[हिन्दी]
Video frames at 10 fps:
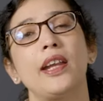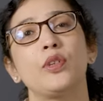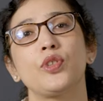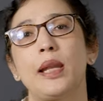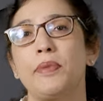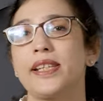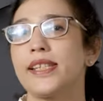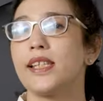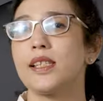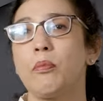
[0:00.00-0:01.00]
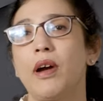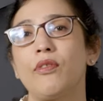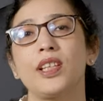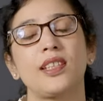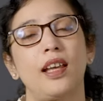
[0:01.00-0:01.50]
हाइड्रोसेल्पिंग्स की
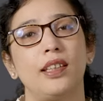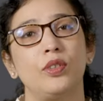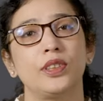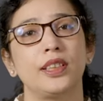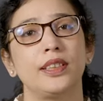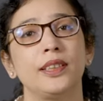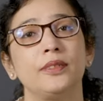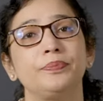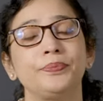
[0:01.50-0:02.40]
संभावना ज़्यादा हो जाती है